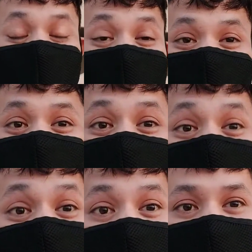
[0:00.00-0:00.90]
Kamusta po
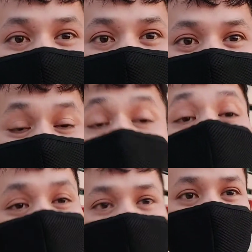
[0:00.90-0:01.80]
kayo lahat?
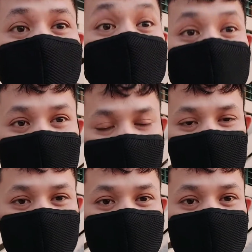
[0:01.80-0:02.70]
I-update ko lang po
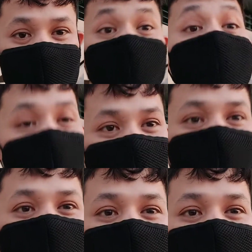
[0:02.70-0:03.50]
kayo. So ngayon,